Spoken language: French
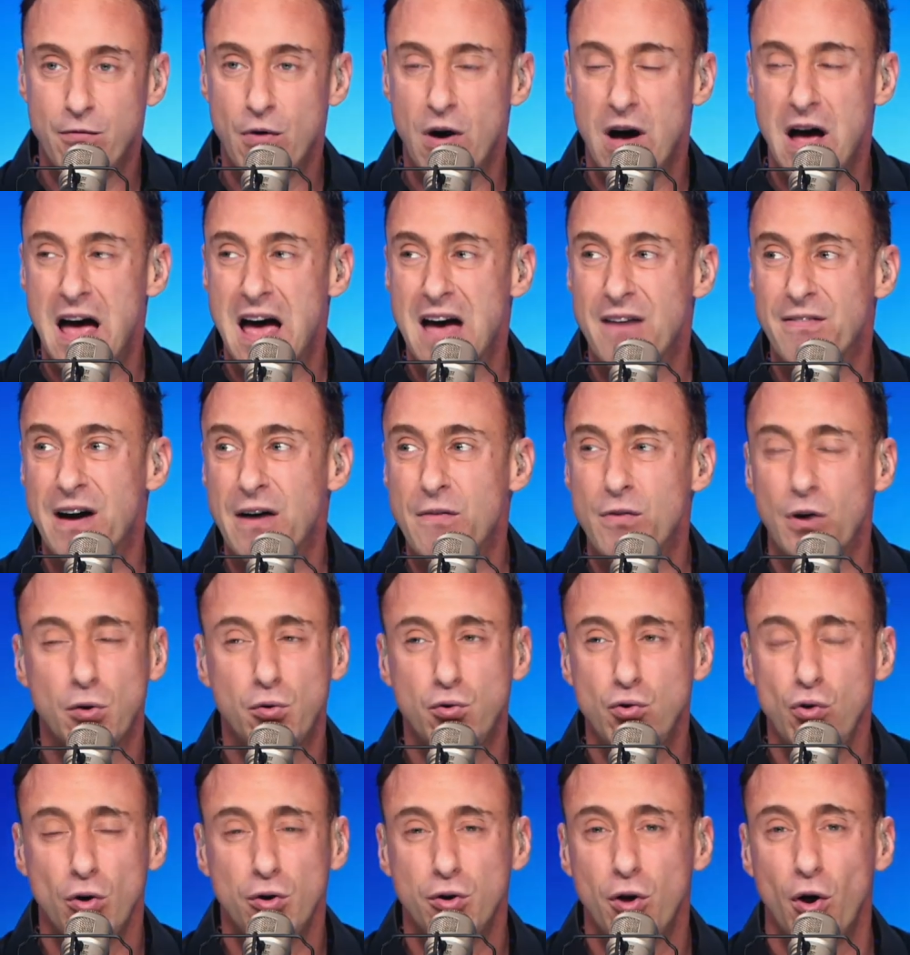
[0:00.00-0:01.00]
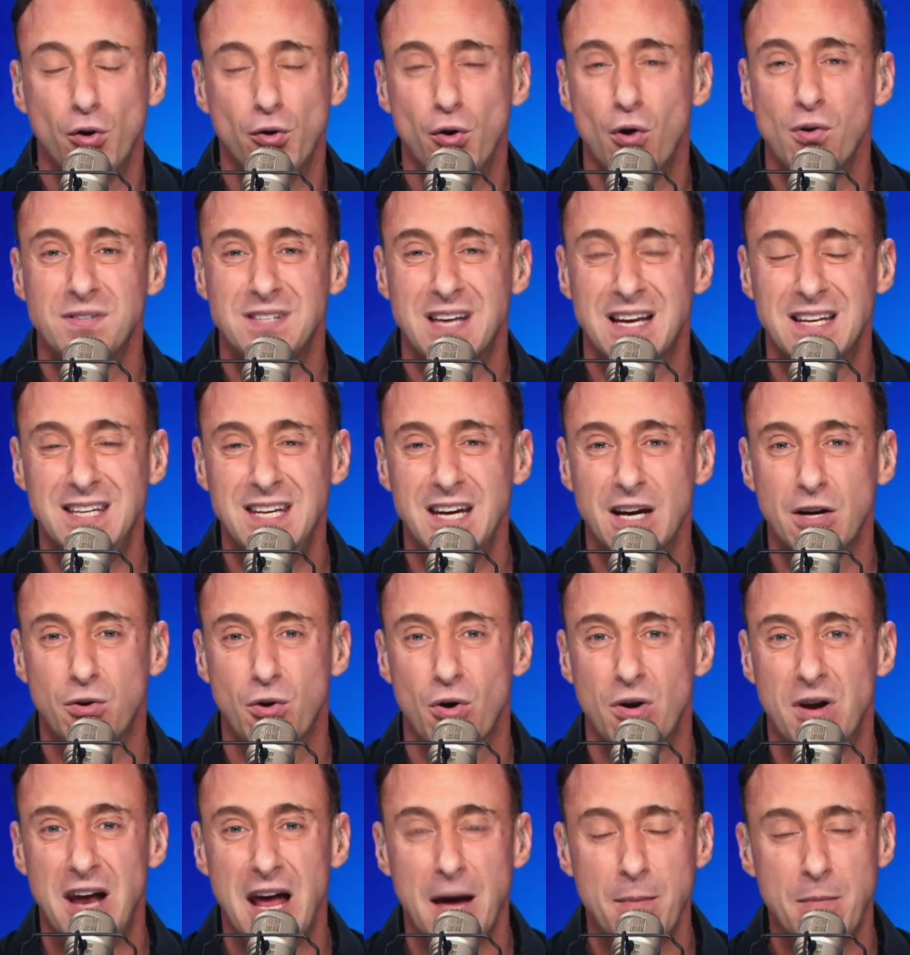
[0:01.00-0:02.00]
vont avoir toujours tendance à dire
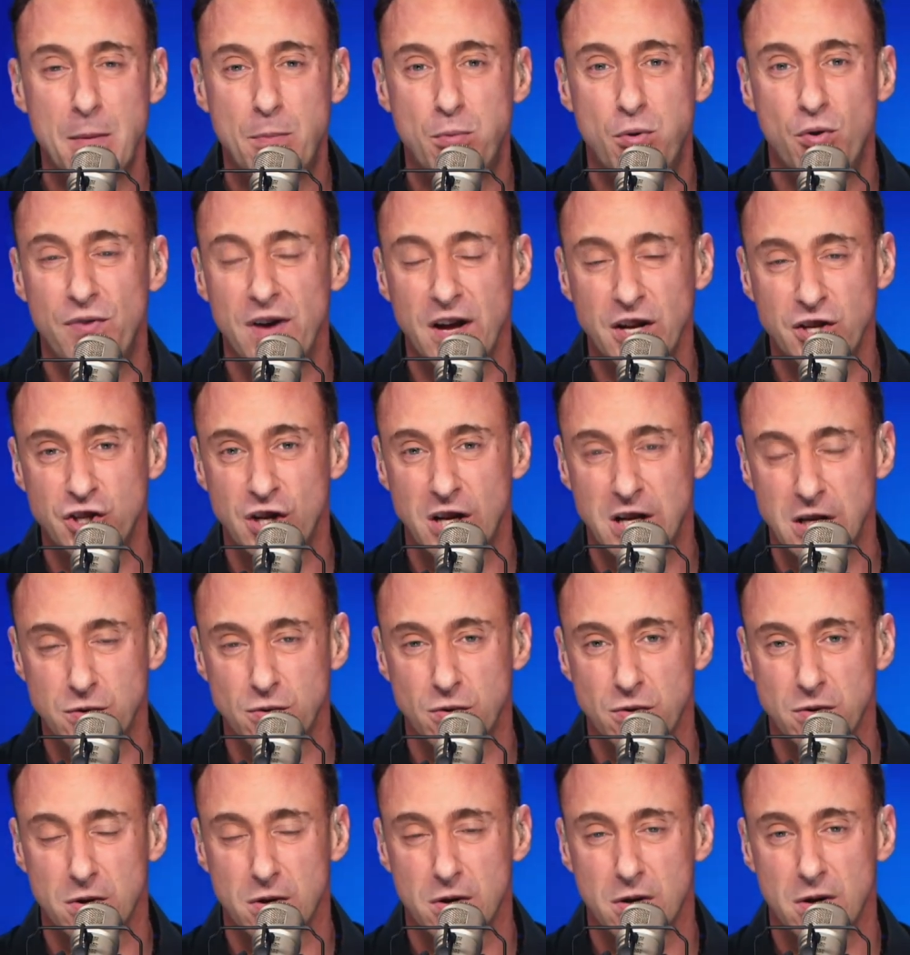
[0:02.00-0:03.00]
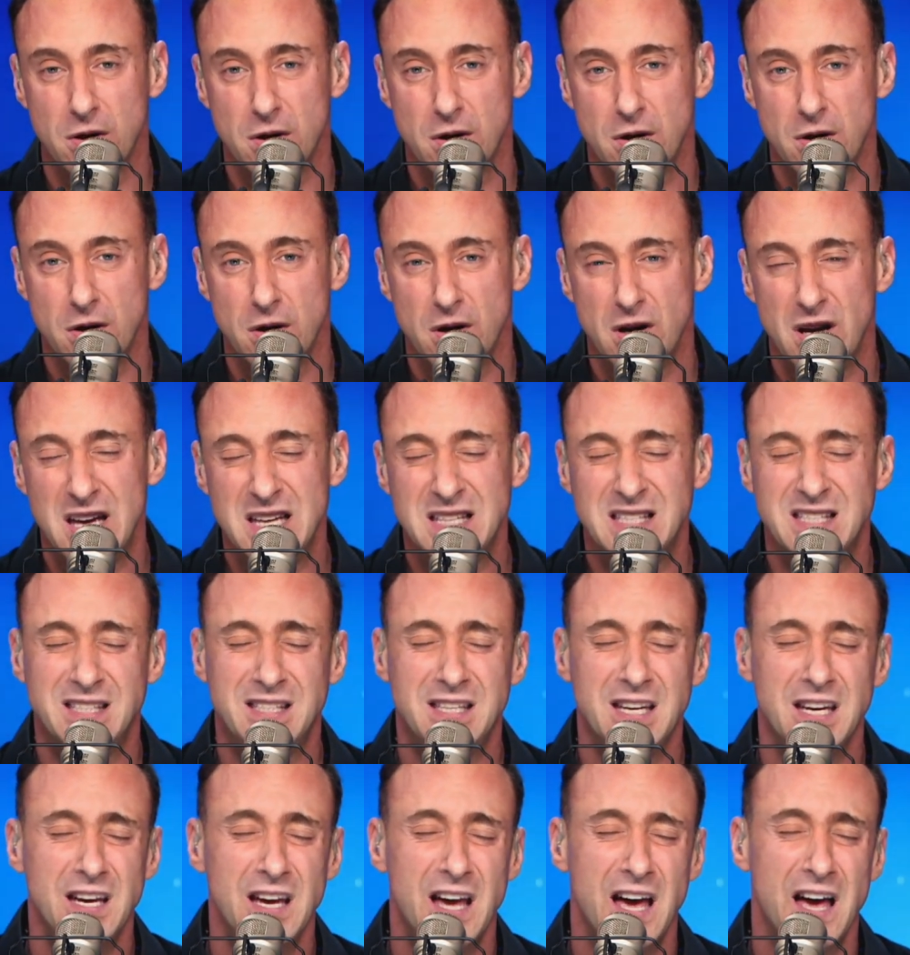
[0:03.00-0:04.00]
que l'herbe est plus verte chez les autres. Et
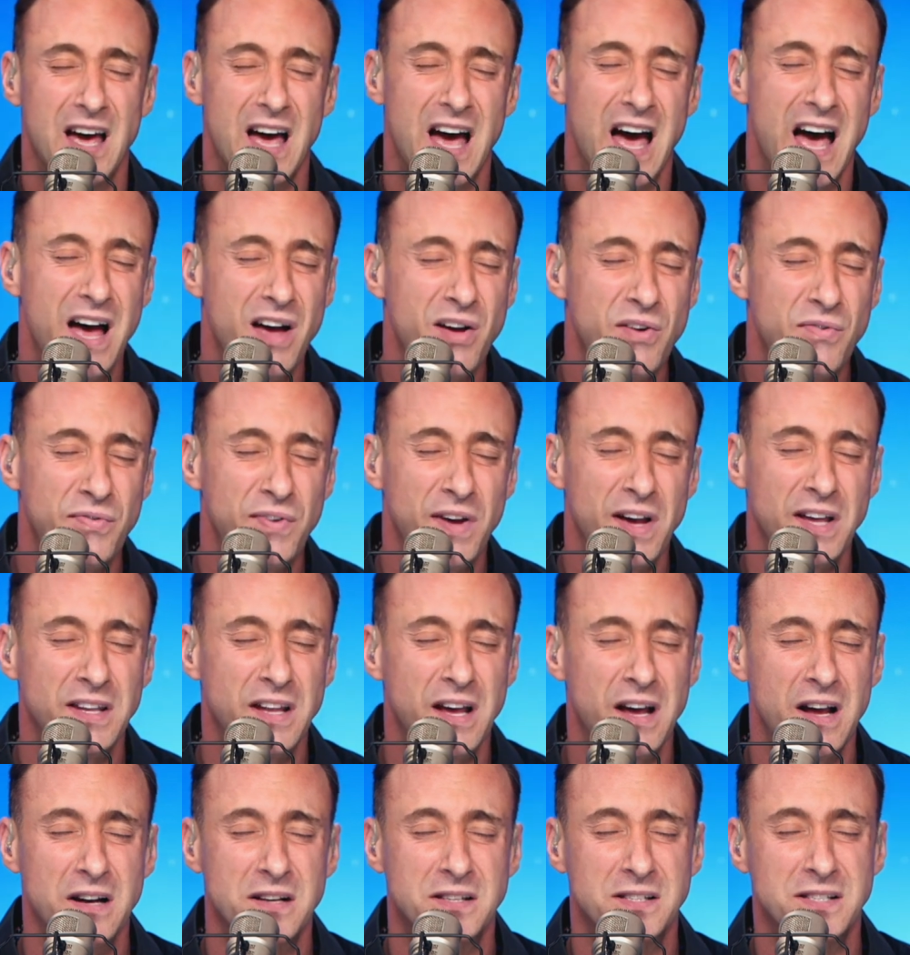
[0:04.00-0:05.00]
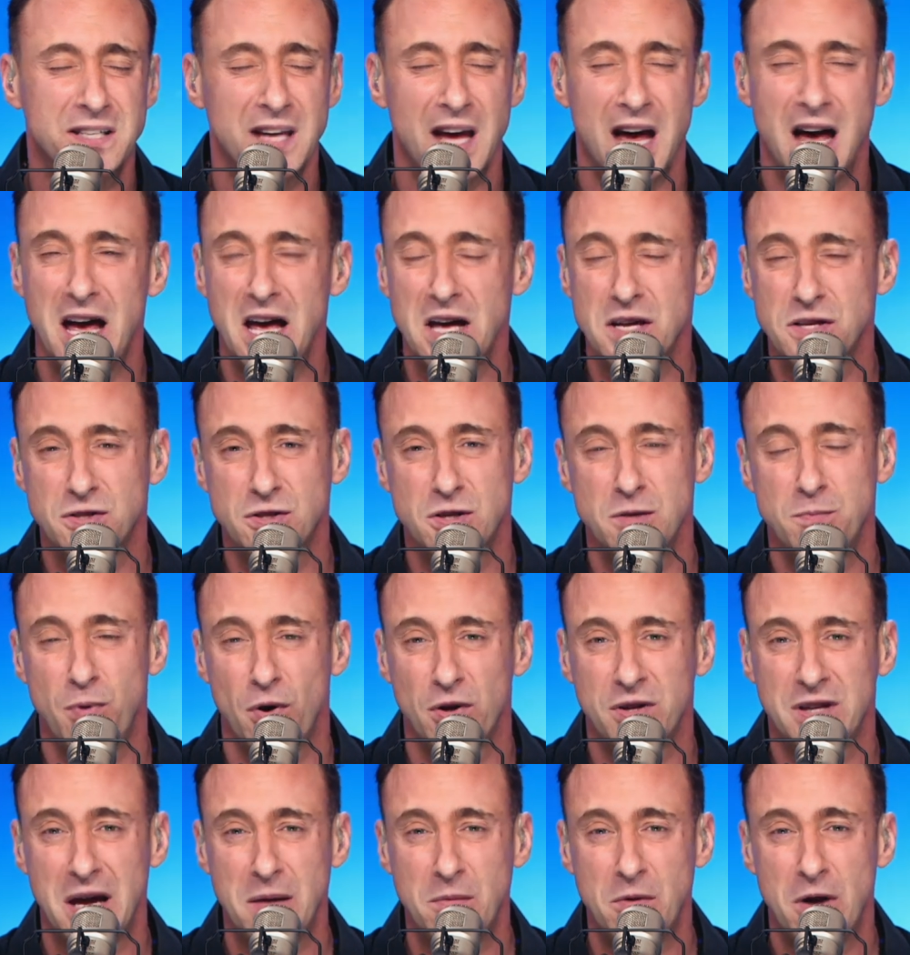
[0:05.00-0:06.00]
c'est infernal, c'est
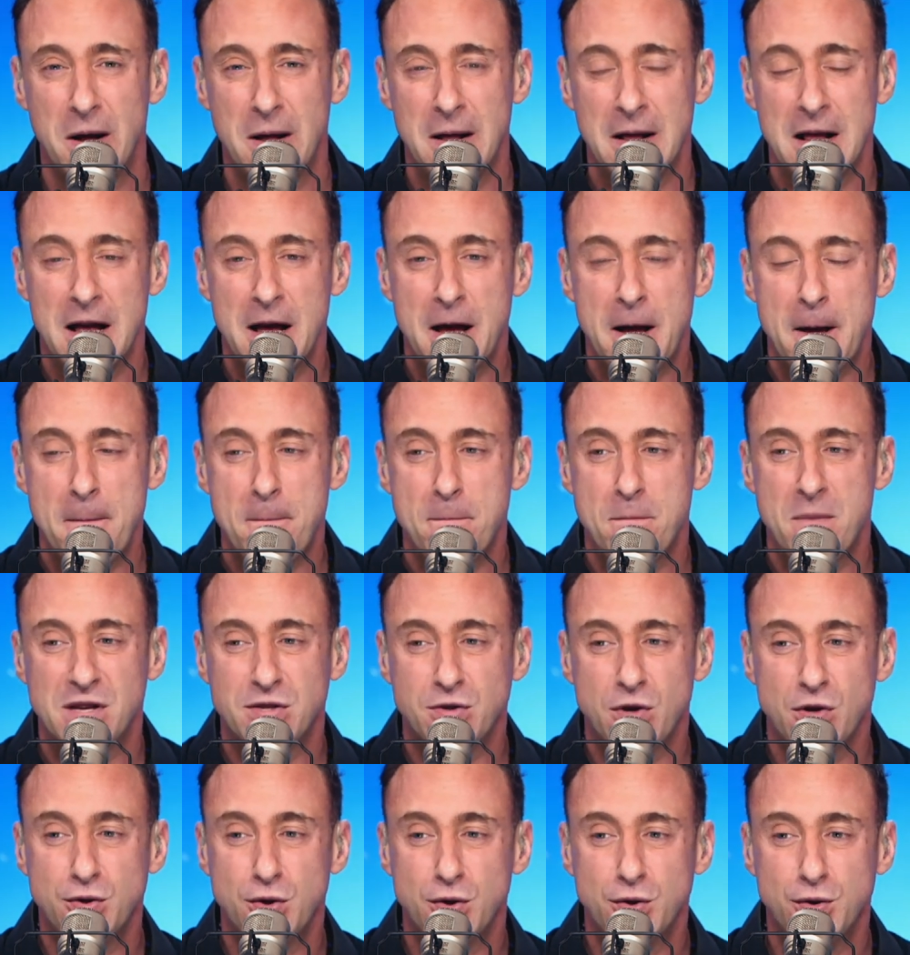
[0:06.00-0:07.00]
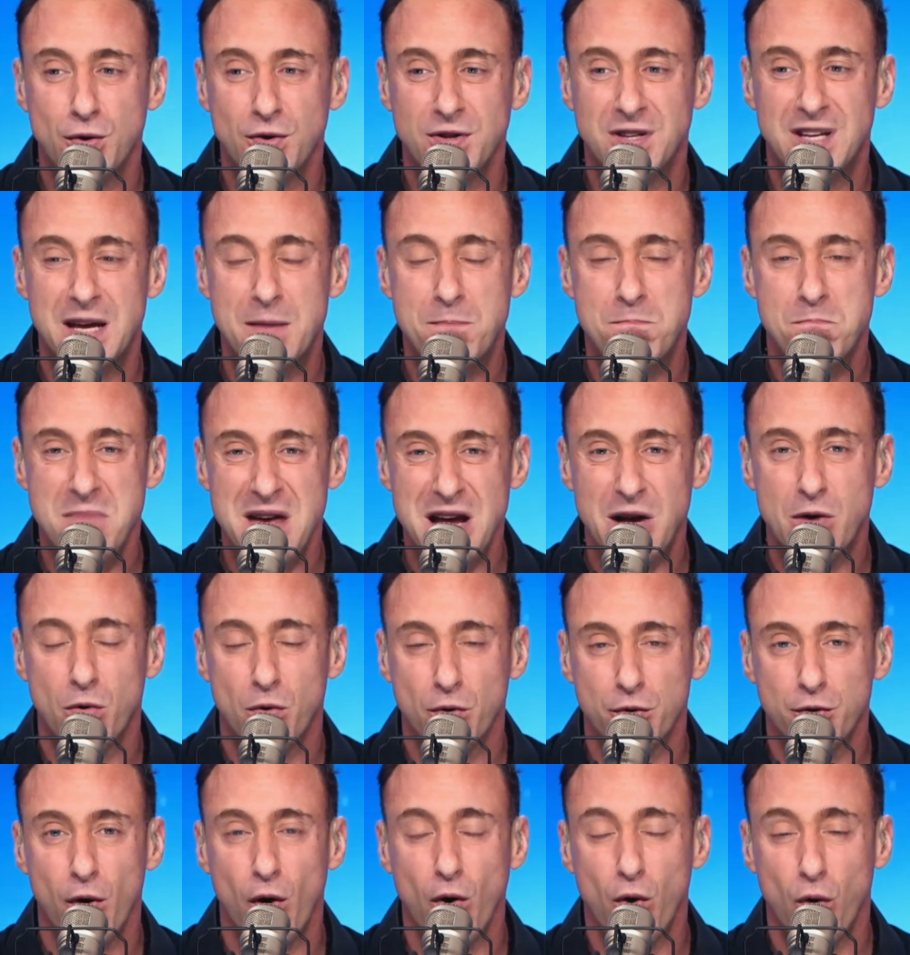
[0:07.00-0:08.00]
insupportable, parce que ce sont des
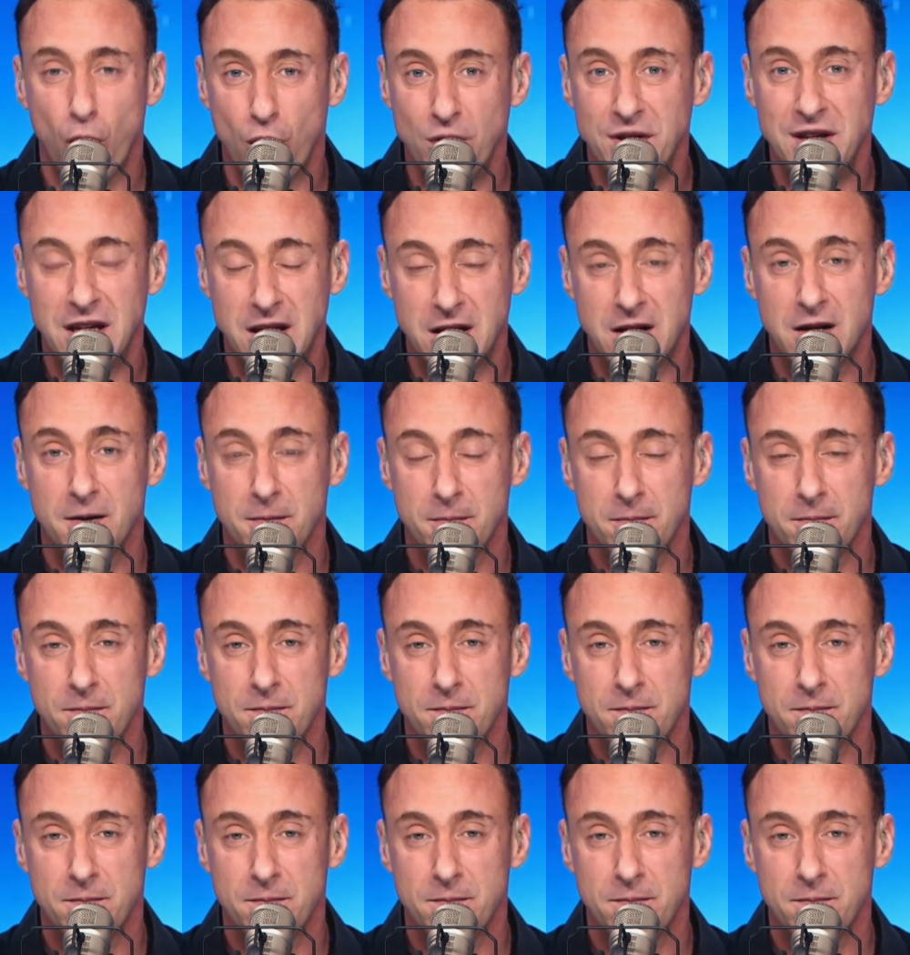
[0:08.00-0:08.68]
mécontents chroniques.